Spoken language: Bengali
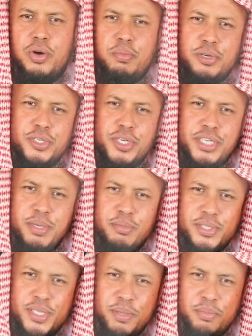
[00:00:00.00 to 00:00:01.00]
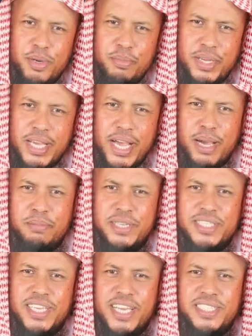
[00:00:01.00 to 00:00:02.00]
অবশ্যই সে মুসলিম বলবে আমি
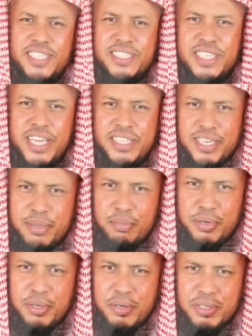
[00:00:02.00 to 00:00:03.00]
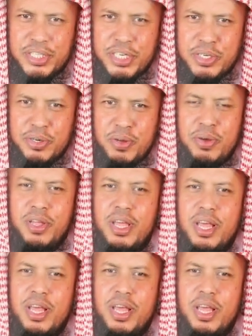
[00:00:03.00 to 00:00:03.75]
চাই যে চাহিদাটা পূর্ণ হোক সেটি হলো